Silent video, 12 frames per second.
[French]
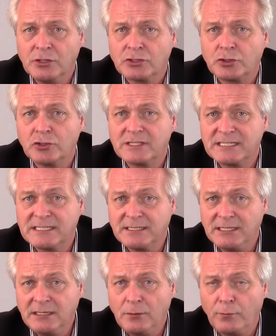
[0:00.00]
ce que
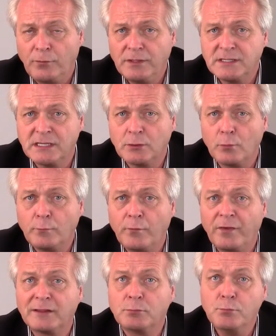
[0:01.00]
signifie, c'est que vous
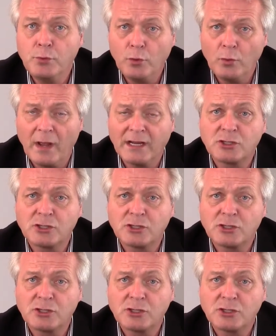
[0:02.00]
faites mieux